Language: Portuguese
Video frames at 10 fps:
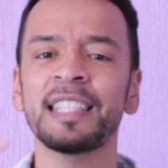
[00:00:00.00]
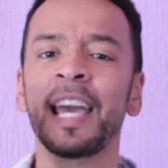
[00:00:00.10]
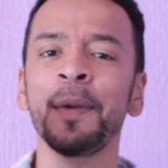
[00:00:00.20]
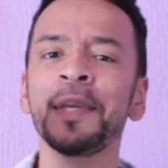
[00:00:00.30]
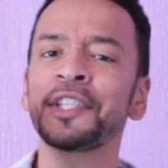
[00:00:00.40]
se
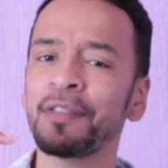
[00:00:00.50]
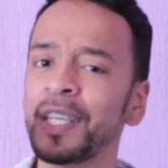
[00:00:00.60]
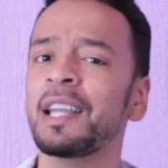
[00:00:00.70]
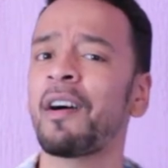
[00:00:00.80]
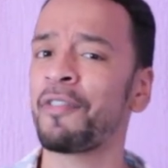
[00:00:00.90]
a MTV
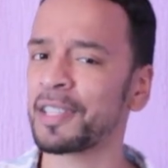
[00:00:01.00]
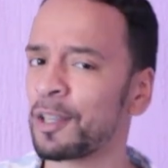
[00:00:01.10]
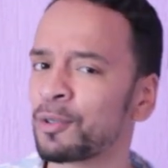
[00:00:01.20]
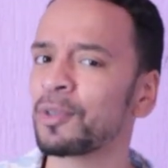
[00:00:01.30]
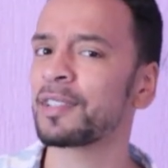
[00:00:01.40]
estava
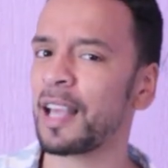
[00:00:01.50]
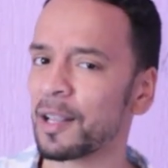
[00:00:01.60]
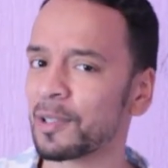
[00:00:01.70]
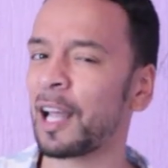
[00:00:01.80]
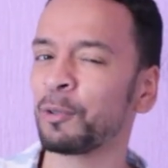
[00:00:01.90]
fazendo
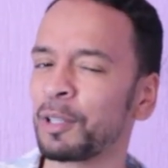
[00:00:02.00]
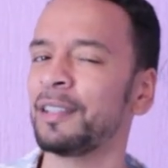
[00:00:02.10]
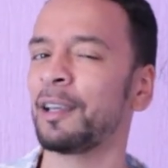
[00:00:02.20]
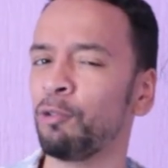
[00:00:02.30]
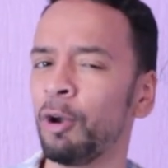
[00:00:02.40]
sucesso lá no
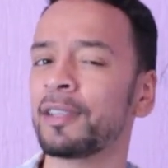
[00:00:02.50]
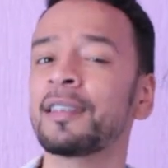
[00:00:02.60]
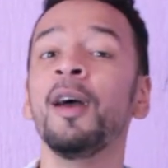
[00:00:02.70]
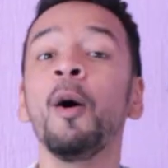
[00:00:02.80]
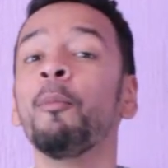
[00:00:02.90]

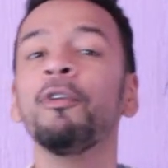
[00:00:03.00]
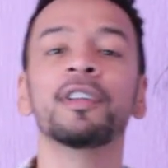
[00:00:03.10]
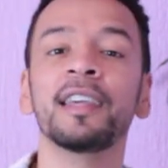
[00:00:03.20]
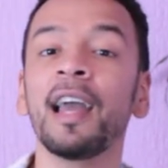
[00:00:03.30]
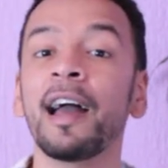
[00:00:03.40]
32,
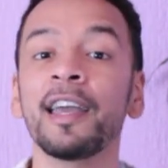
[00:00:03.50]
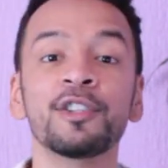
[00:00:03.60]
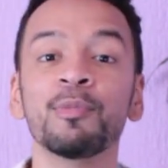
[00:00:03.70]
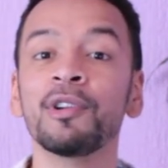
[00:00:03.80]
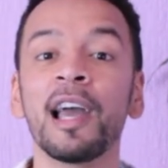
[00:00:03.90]
por que a
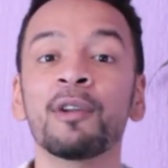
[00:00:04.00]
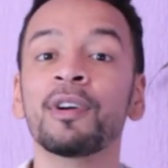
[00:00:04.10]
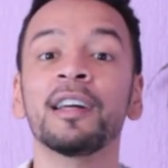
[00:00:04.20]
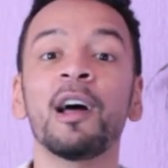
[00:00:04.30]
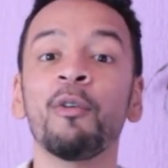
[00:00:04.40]
Rede Mulher, um
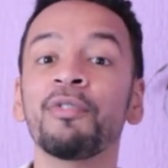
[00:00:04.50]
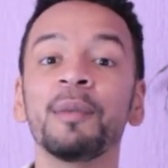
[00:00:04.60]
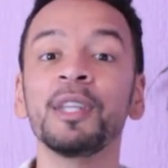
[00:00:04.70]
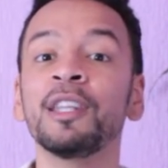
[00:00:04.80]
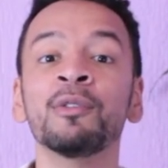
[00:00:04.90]
canal
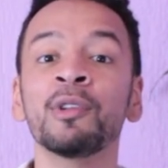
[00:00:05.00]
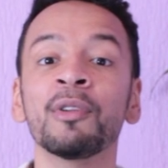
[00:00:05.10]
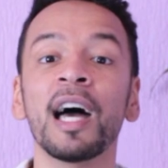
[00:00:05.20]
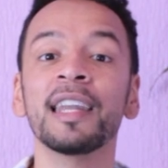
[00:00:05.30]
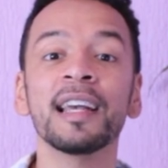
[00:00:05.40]
feminino,
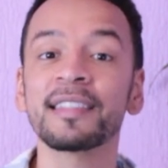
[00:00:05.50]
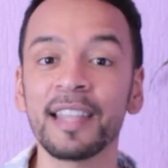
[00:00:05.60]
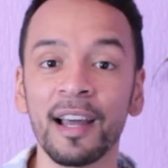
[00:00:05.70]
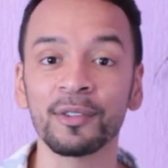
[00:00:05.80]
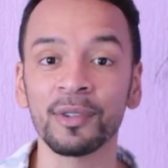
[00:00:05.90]
não daria
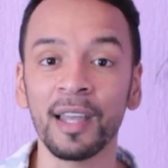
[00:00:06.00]
certo,